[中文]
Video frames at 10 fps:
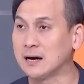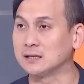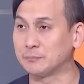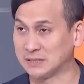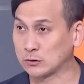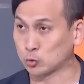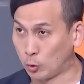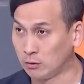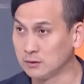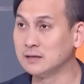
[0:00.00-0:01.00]
蓝白合的比较
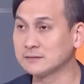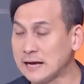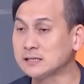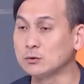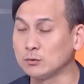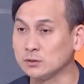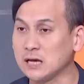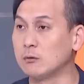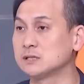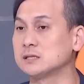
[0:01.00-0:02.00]
多，嗯，但是我
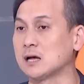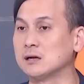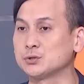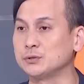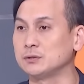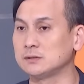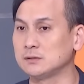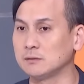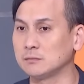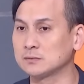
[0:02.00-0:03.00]
像我今天早上去
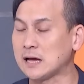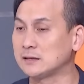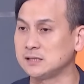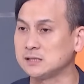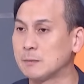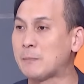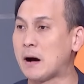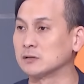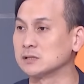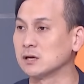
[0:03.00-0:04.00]
在基层
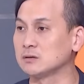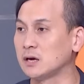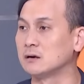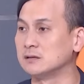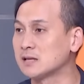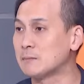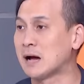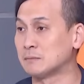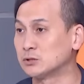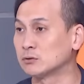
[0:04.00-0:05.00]
跑的时候，也有人在
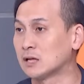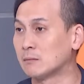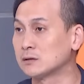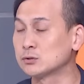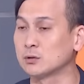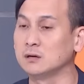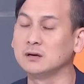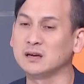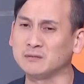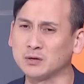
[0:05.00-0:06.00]
骂民众党嘛，就是说
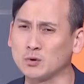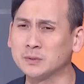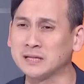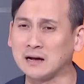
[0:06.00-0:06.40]
你们国